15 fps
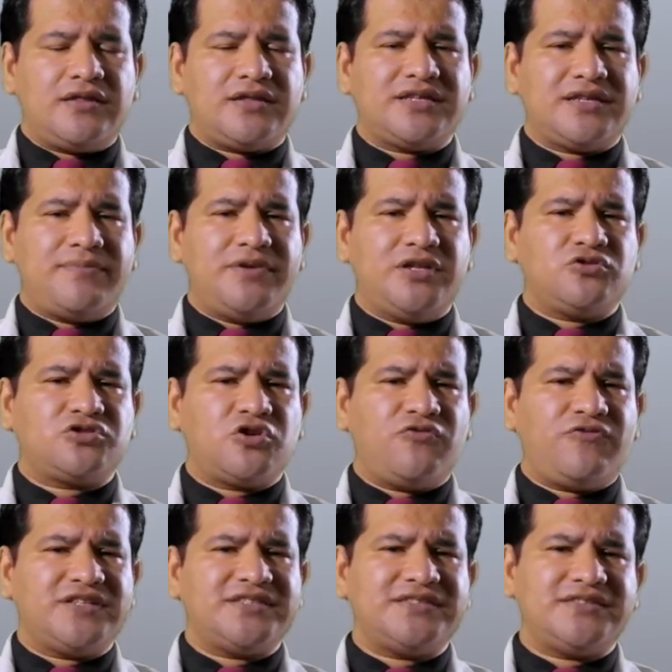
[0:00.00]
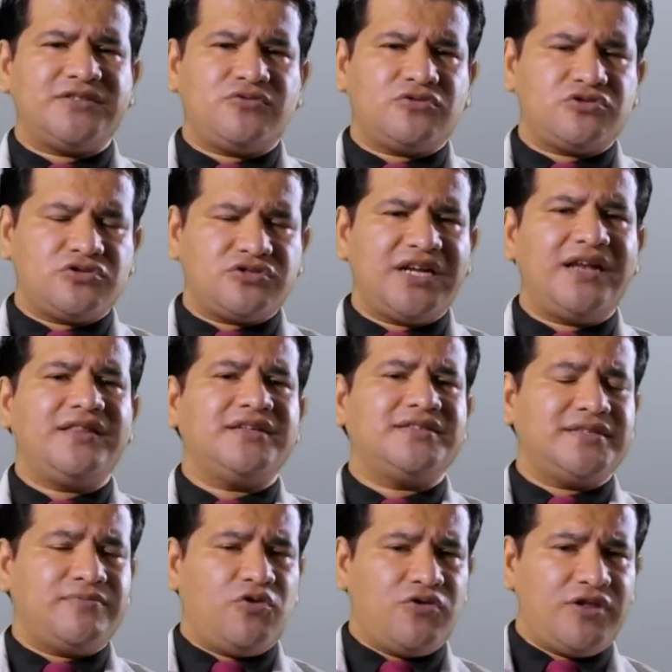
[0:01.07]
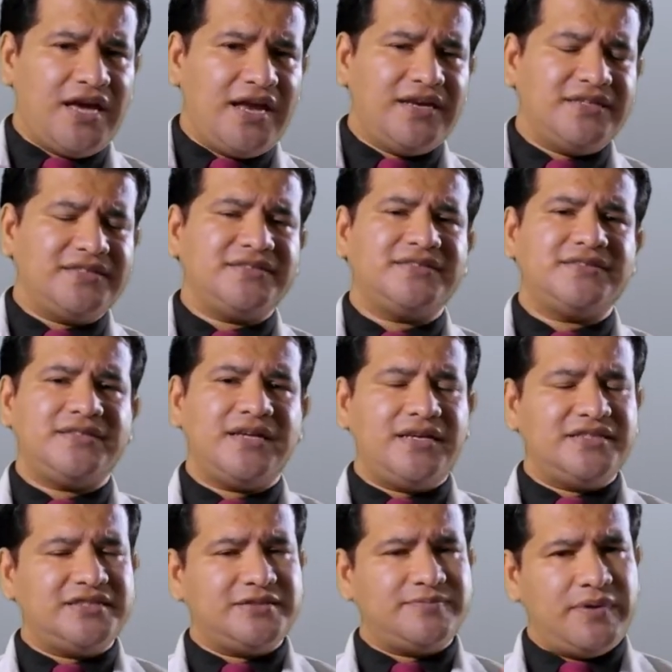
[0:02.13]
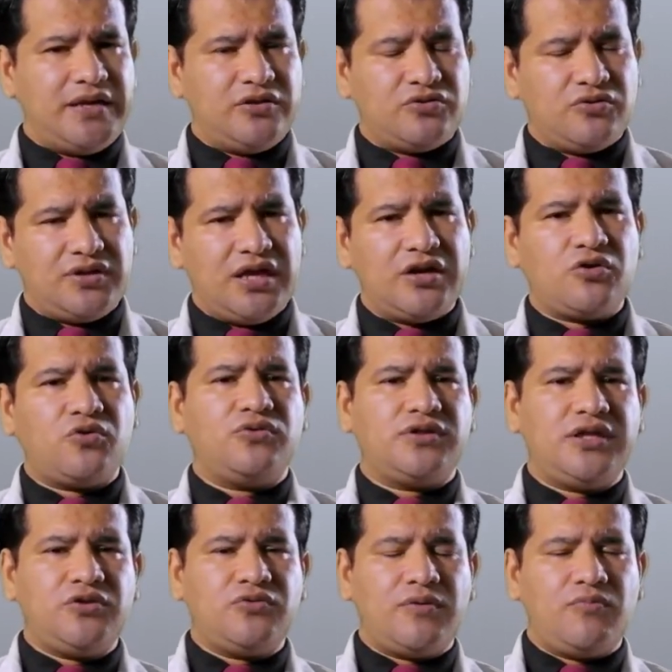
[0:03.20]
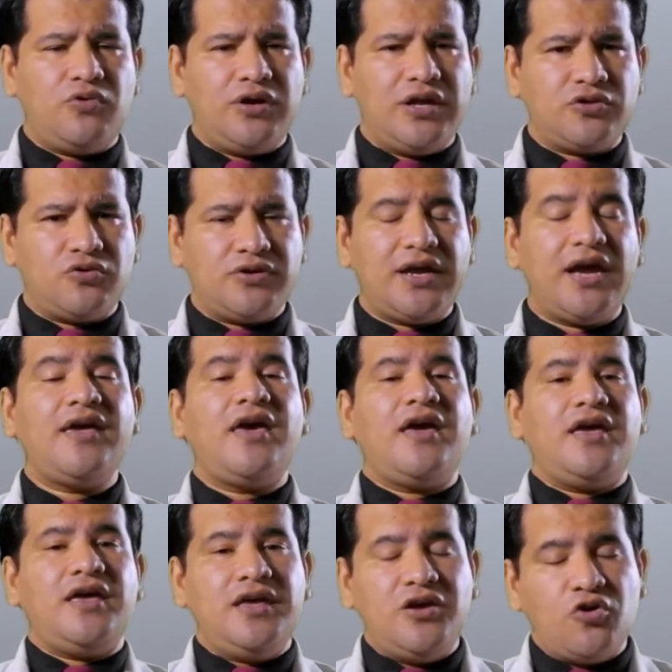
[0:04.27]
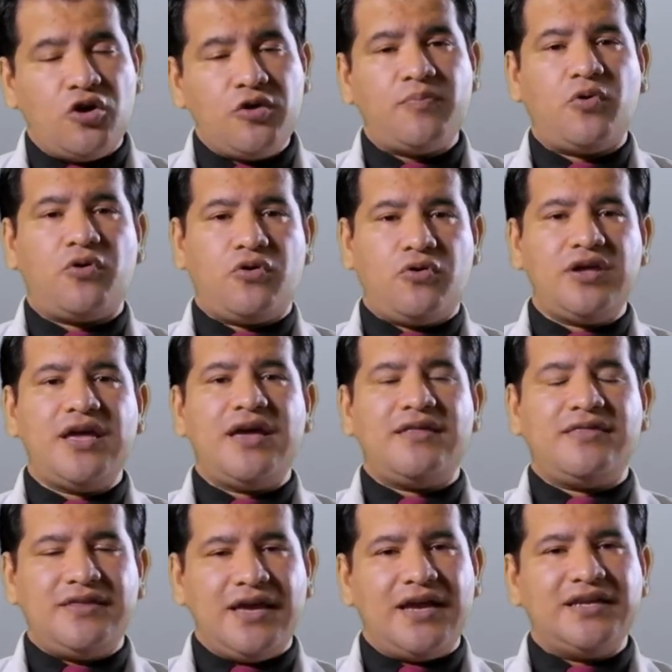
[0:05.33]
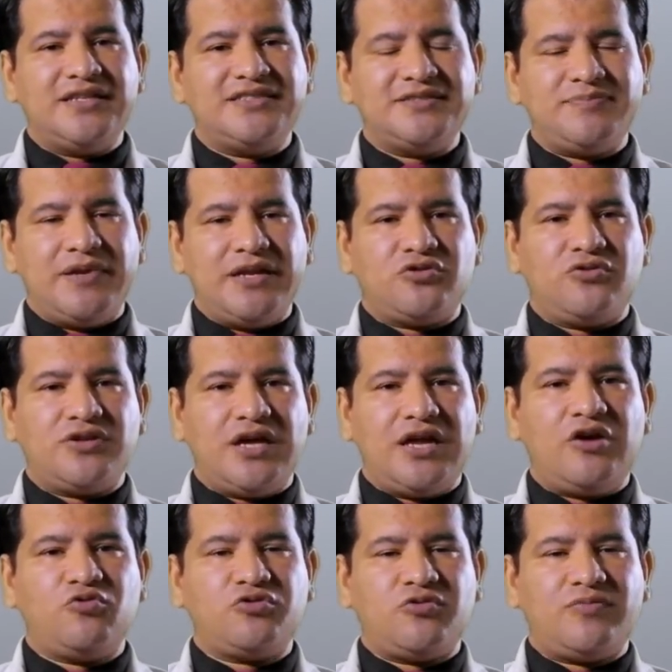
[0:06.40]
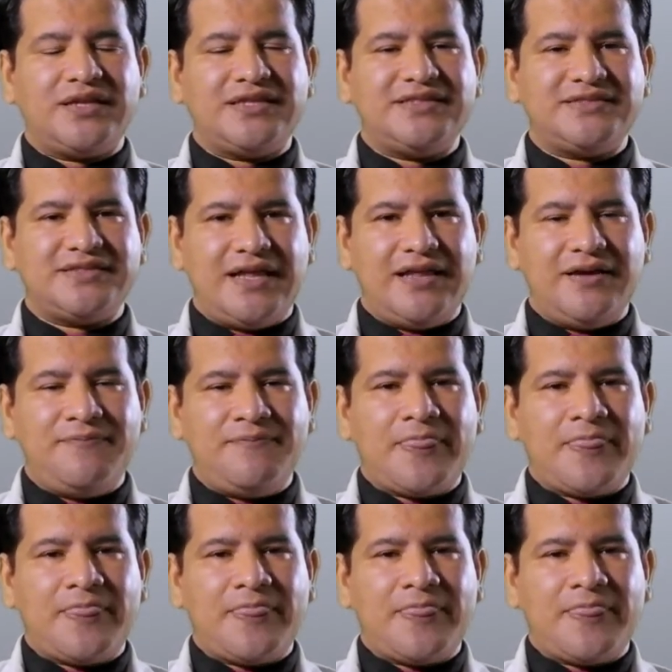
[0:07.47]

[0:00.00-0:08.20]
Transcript: tratamientos que ofrece el Seguro Social, desde hemodiálisis, diálisis peritoneal continua ambulatoria y hoy por hoy diálisis peritoneal automatizada,